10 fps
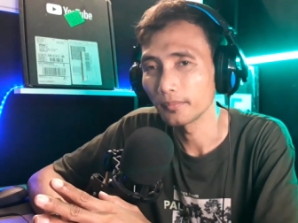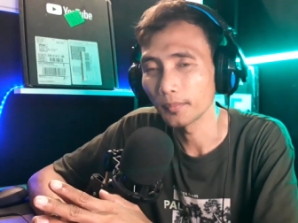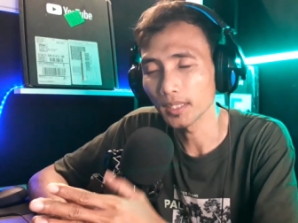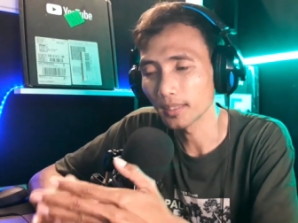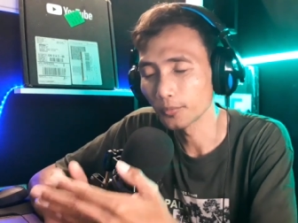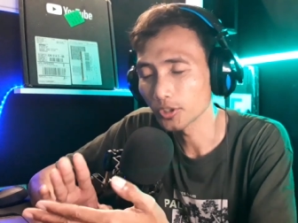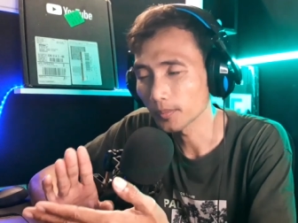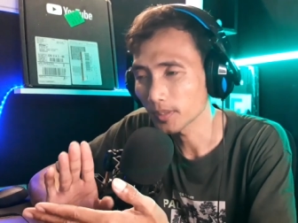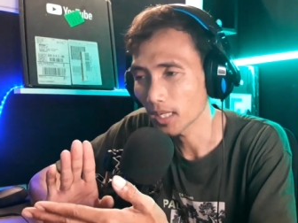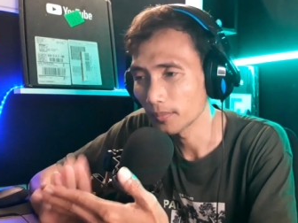4000
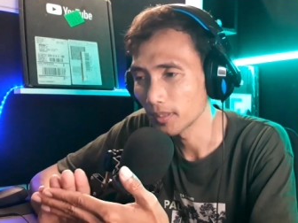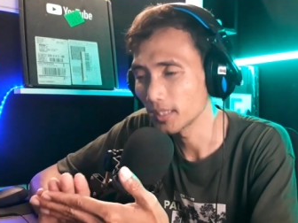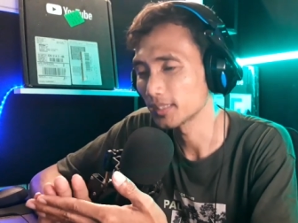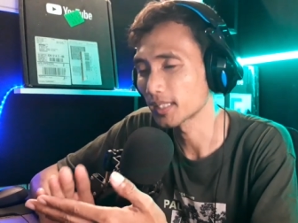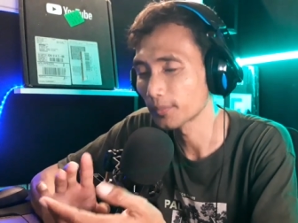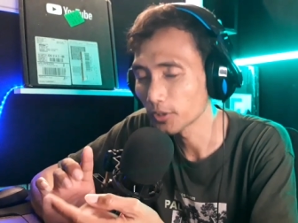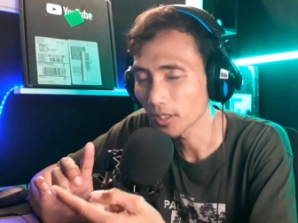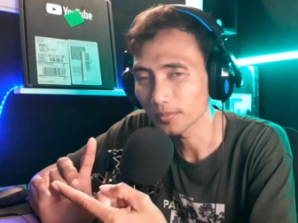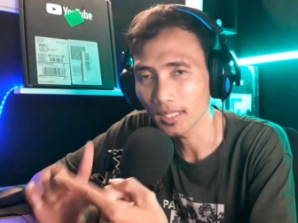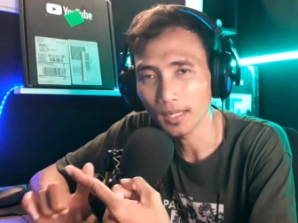subscriber eh 1000
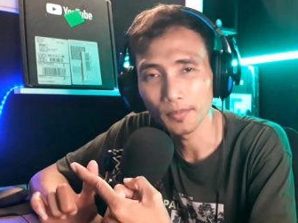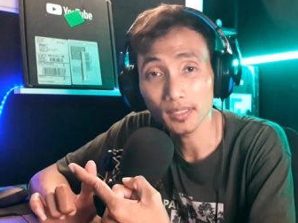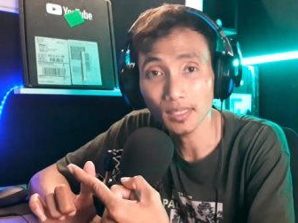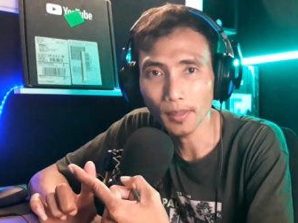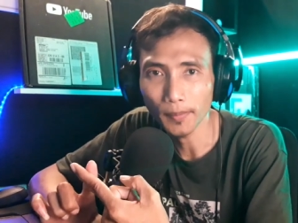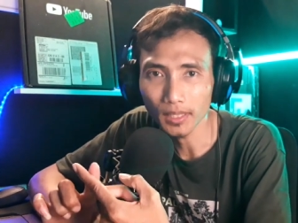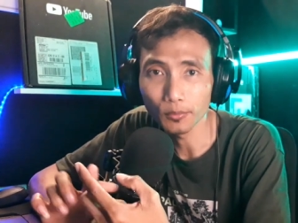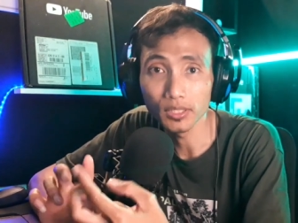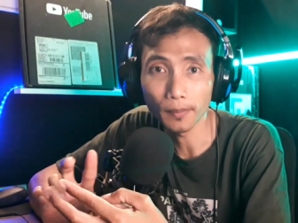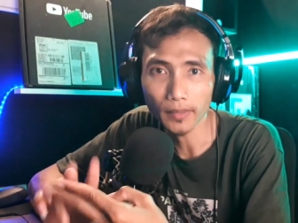subscriber sama 4000 jam